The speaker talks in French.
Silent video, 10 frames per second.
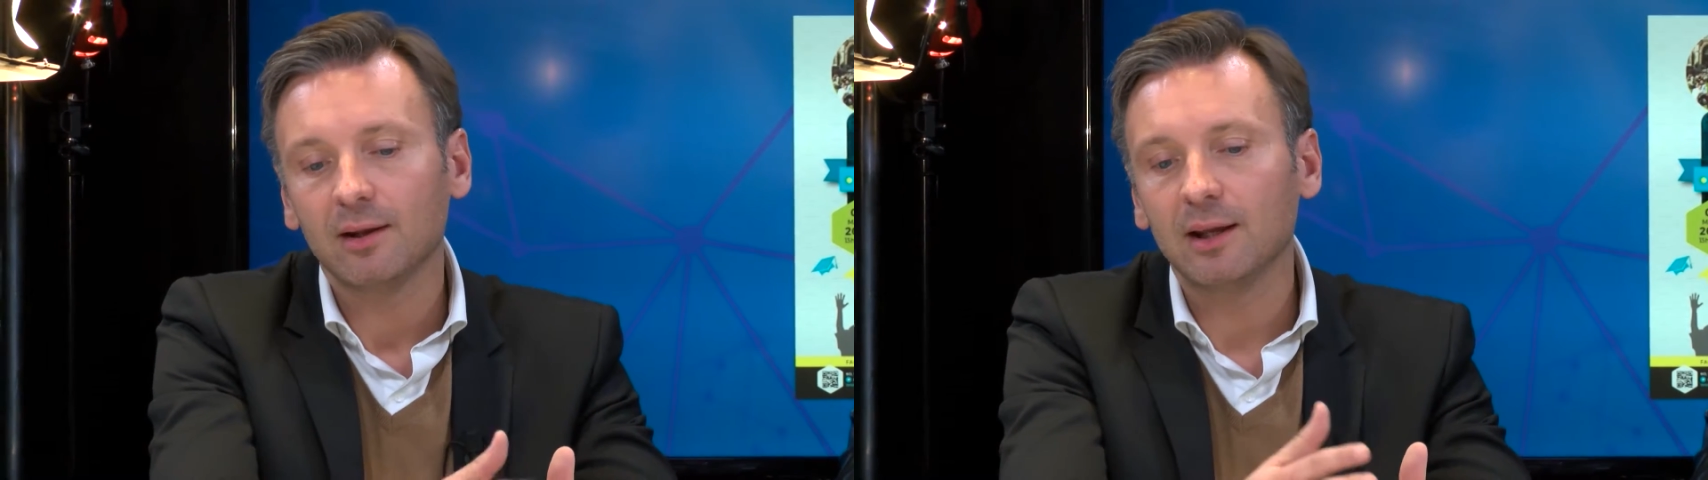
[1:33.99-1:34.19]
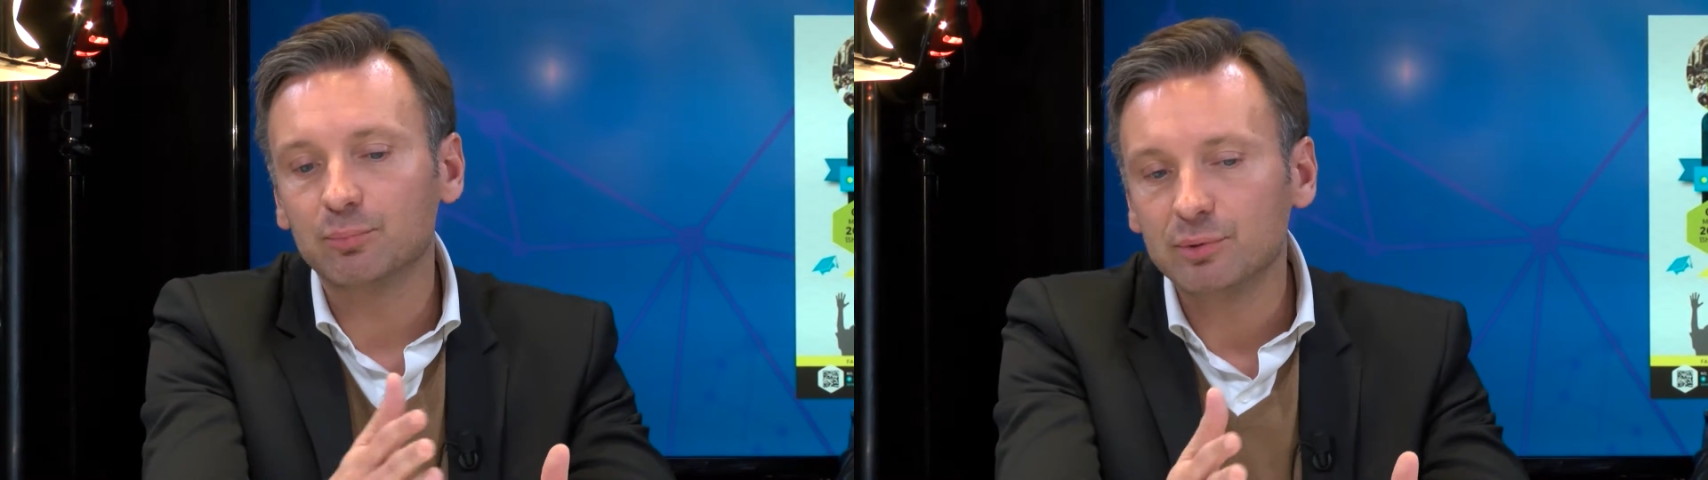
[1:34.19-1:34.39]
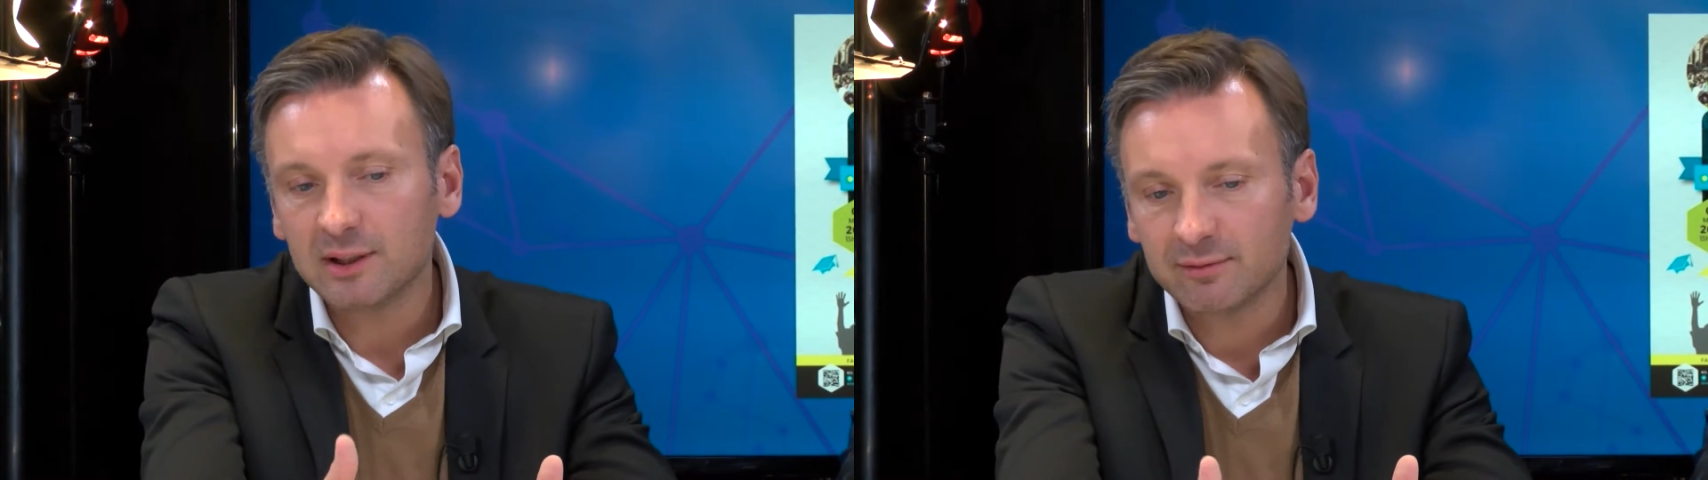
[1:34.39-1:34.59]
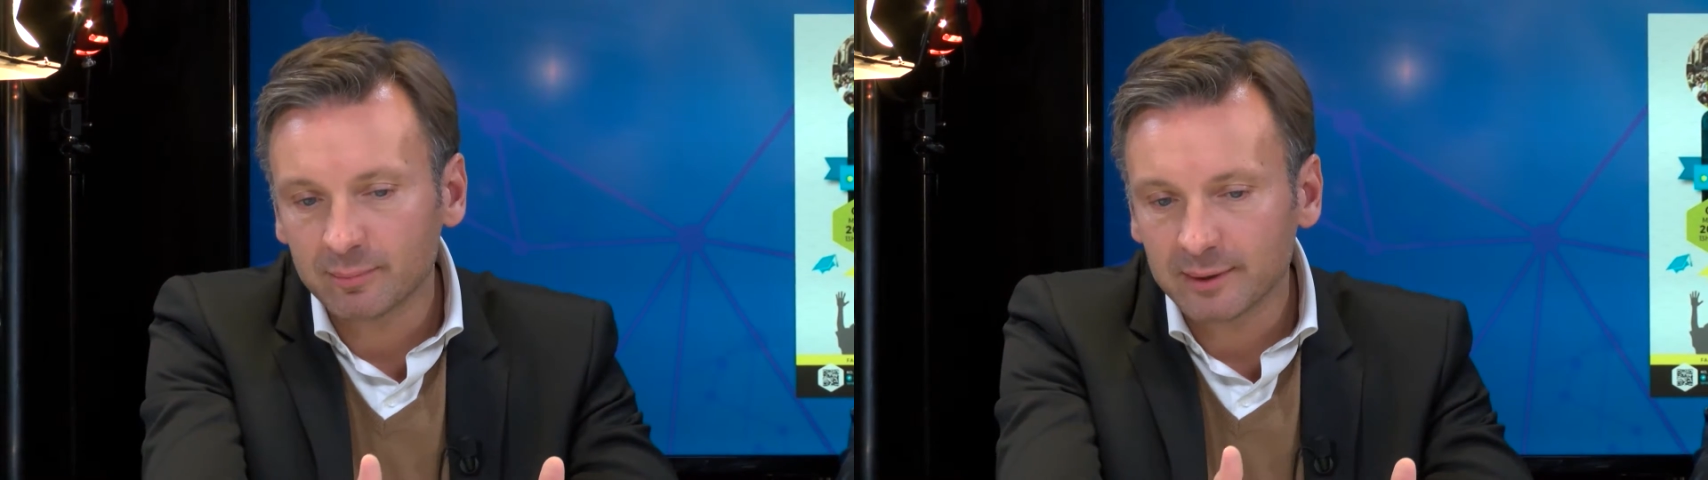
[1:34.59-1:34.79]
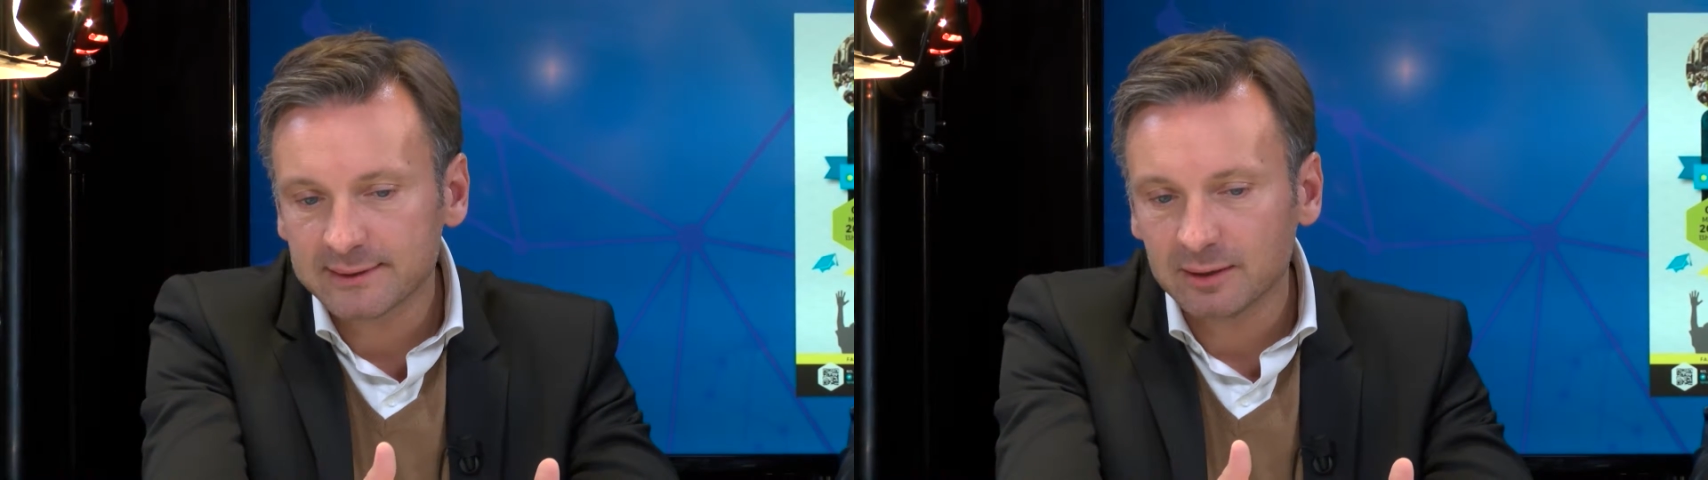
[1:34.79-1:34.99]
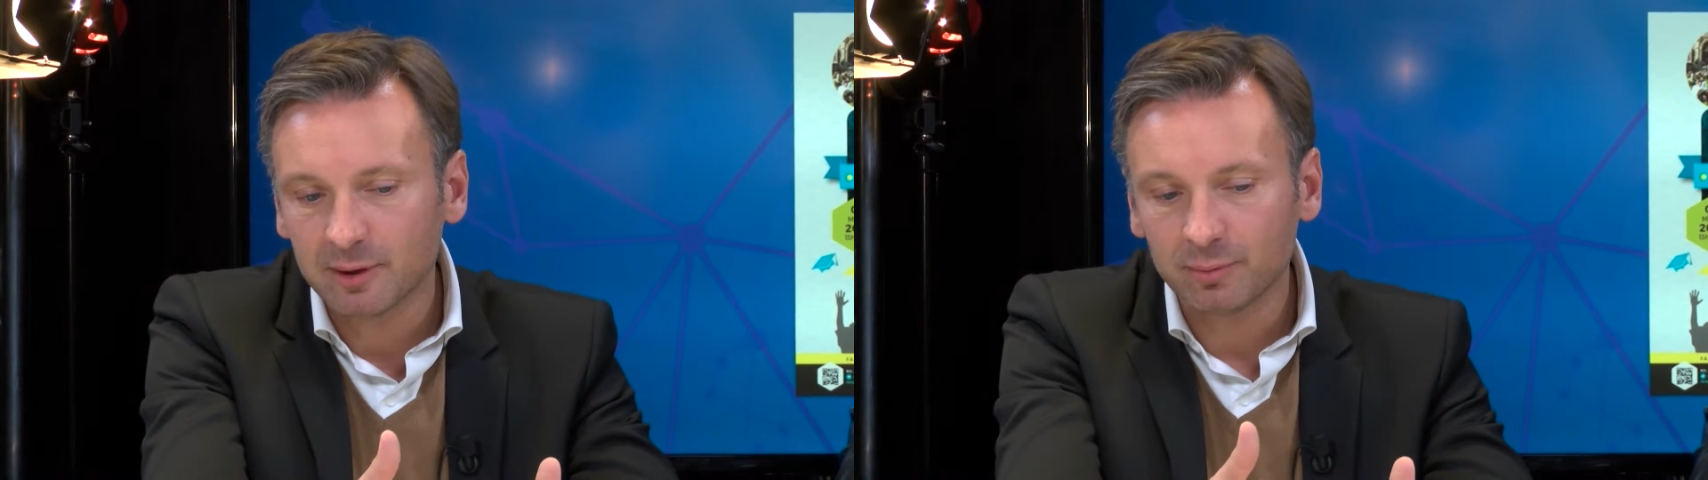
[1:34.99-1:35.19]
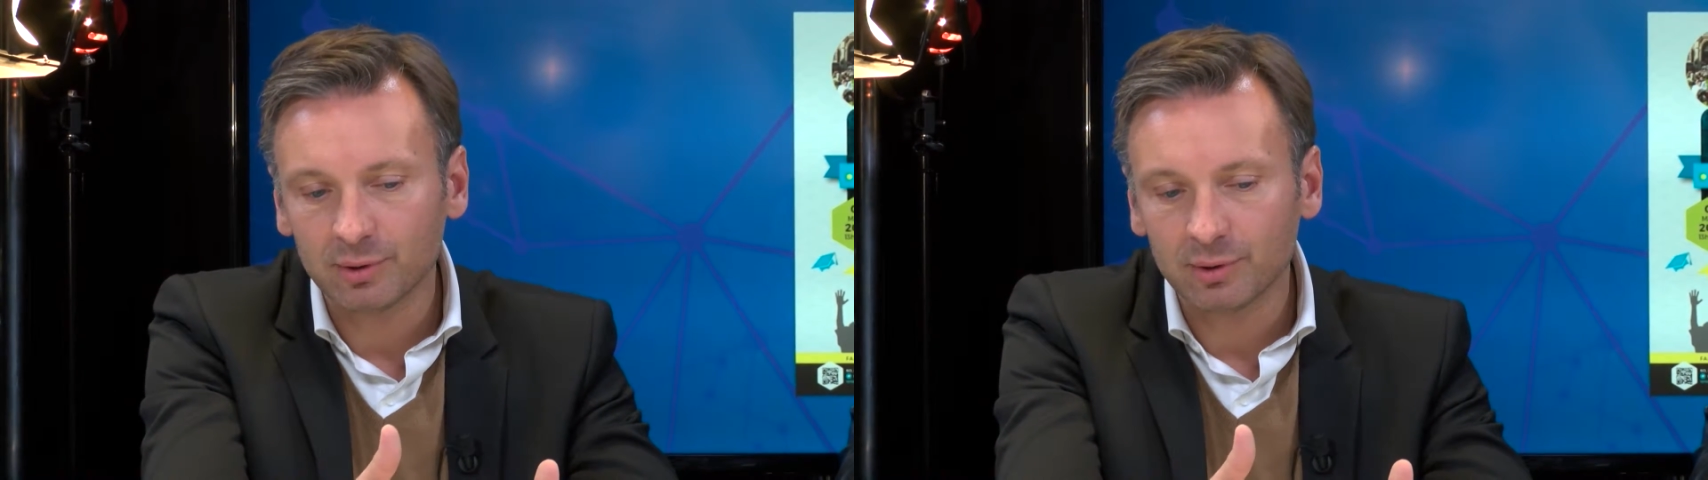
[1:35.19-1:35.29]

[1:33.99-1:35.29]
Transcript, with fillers: et puis qui va passer par